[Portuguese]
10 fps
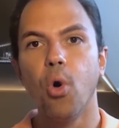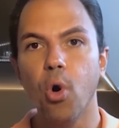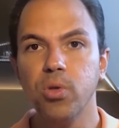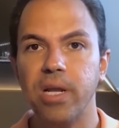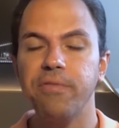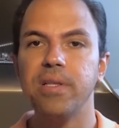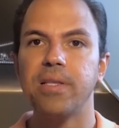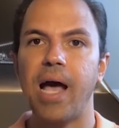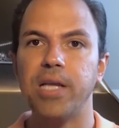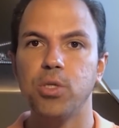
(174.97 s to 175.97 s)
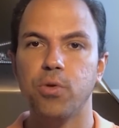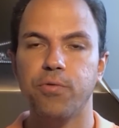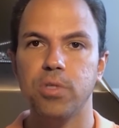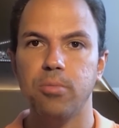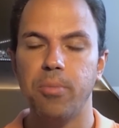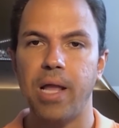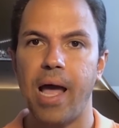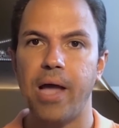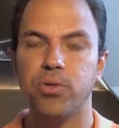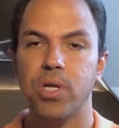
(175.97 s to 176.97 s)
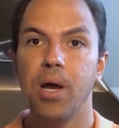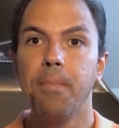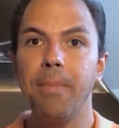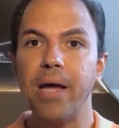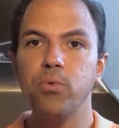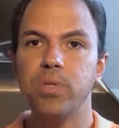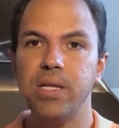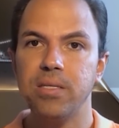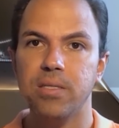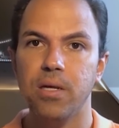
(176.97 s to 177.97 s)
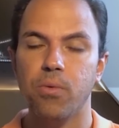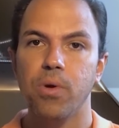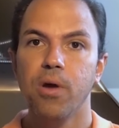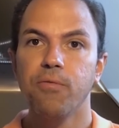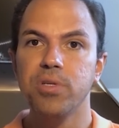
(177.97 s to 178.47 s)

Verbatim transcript: Outra vantagem dos fundos imobiliários, manutenção.